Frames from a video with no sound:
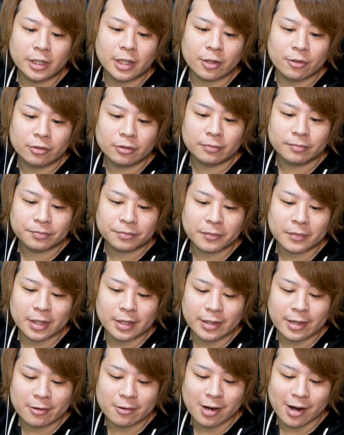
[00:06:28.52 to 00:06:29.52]
ける
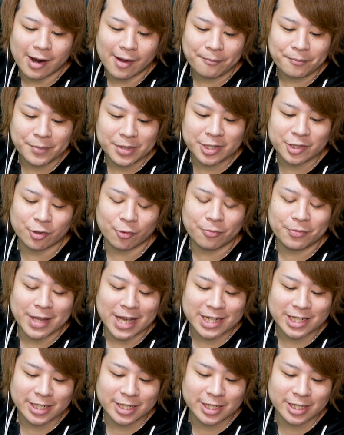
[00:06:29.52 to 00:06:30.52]
いけるかなミッション
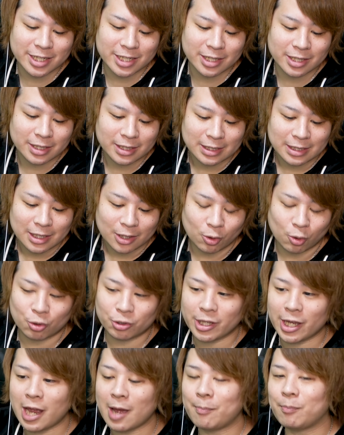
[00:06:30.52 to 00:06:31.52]
なし。
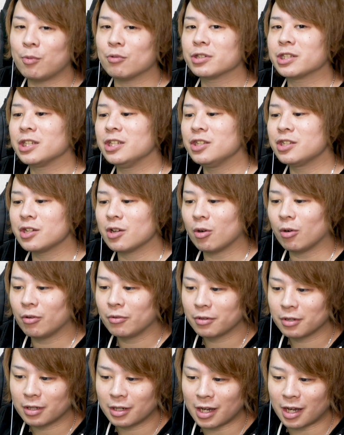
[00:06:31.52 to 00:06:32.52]
徳田やっを信じよ
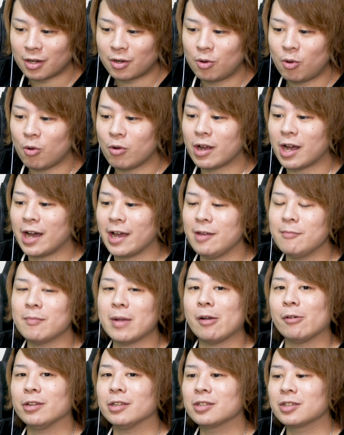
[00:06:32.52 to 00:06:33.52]
う。学校が
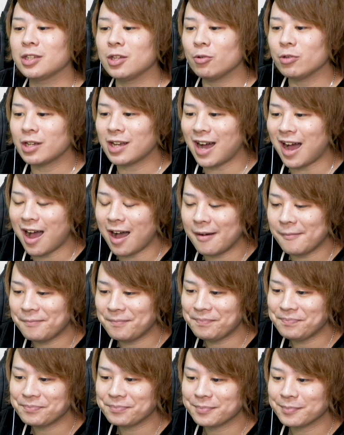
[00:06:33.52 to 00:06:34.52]
エンマより強いか
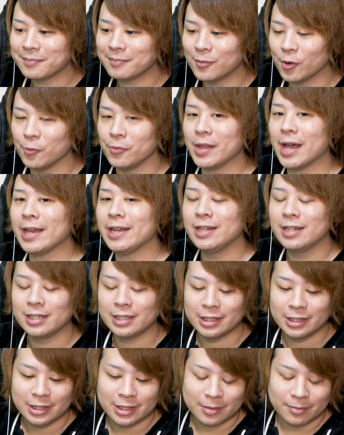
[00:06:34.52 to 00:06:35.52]
問題。
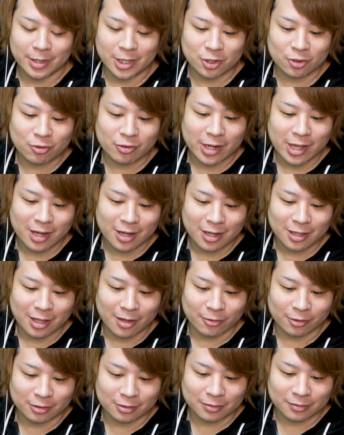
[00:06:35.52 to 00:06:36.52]
一周ぐらいかな
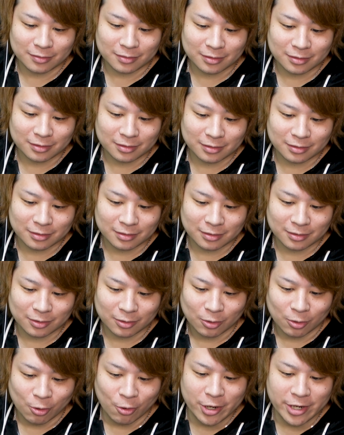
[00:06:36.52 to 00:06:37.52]
多分。
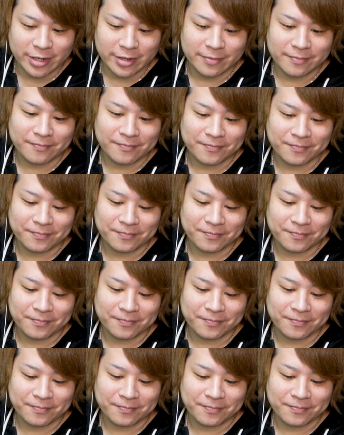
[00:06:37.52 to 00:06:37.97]
おい